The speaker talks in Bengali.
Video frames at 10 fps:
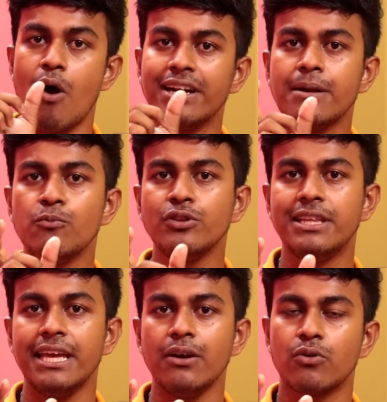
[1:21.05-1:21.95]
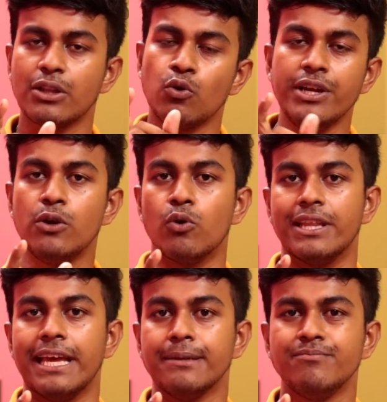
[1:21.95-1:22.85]
ওয়ার্ডের মধ্যে ওরা তৈরি
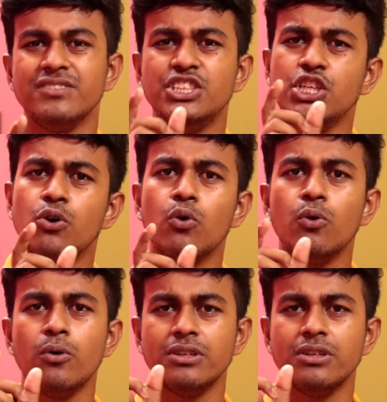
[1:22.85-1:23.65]
করে দেয় জিরো